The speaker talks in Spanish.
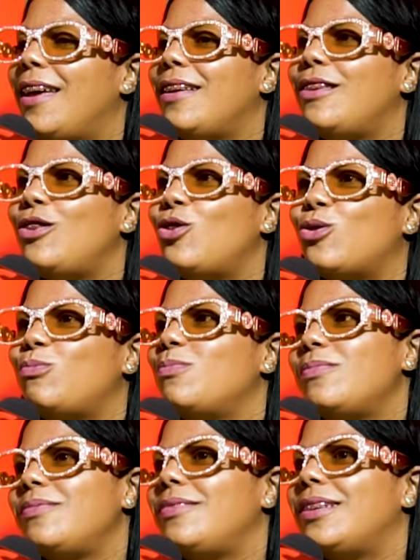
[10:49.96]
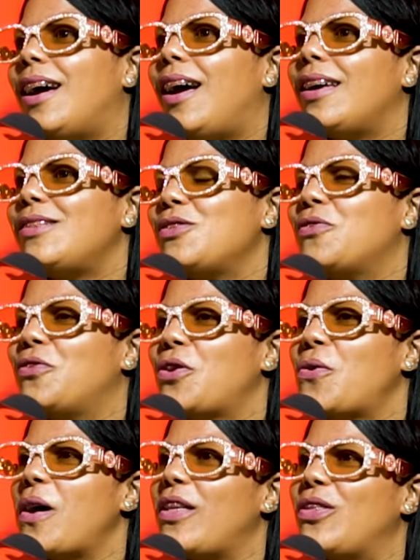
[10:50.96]
No, ya eso fue
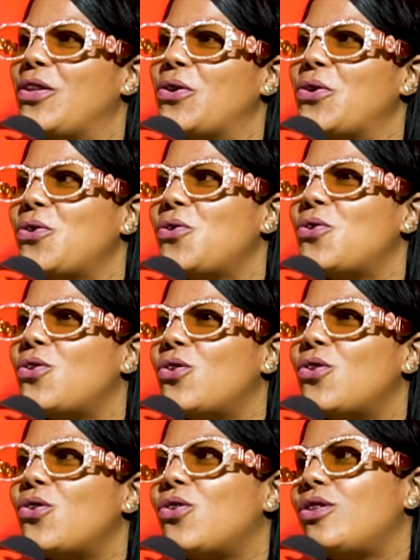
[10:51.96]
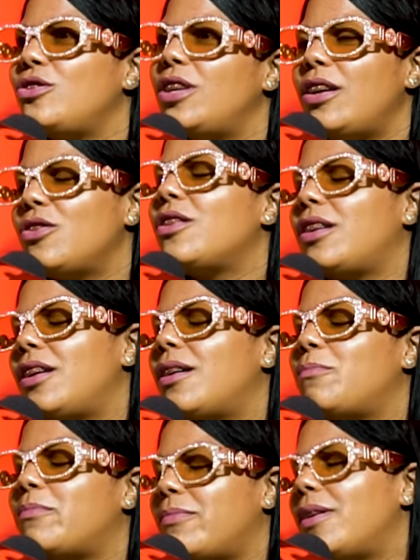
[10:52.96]
cuando ya yo tenía
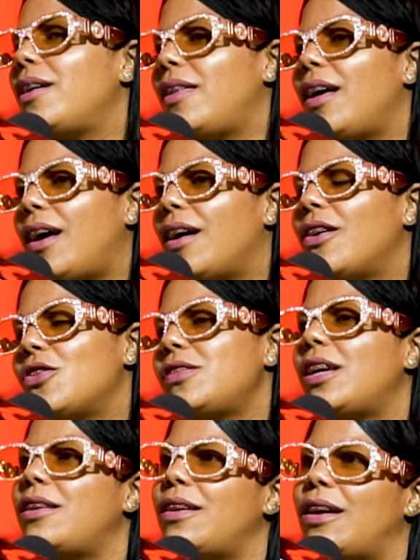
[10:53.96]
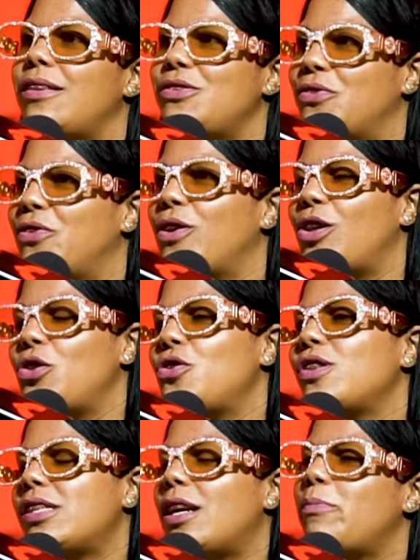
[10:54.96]
mm, edad. O sea, ya eso fue cuando yo
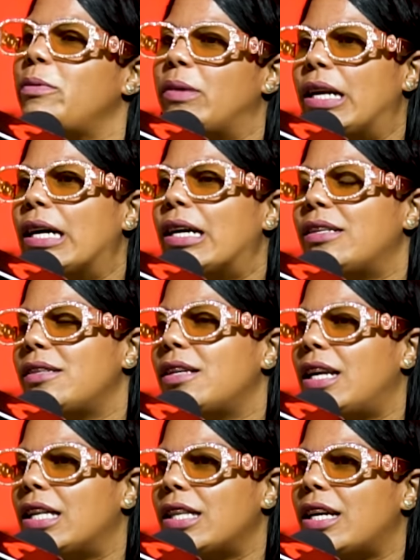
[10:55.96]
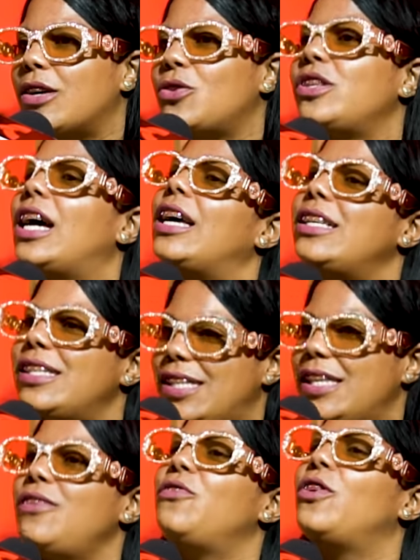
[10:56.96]
hice la primera cárcel del atraco. Ya ahí
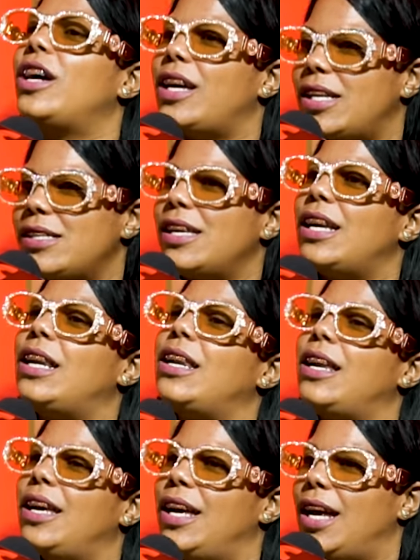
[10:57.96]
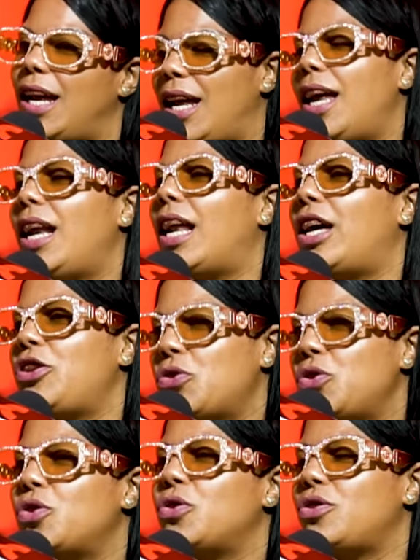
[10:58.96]
sí fue que hice el, año
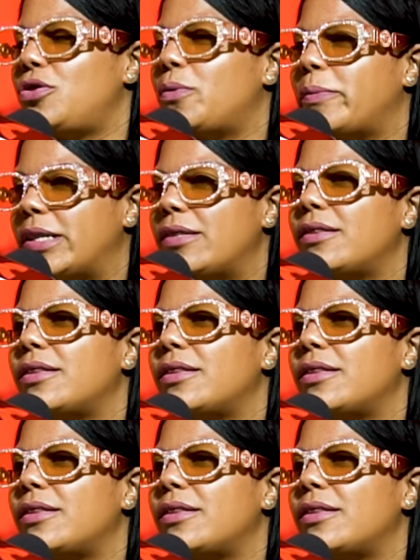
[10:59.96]
y los ocho meses.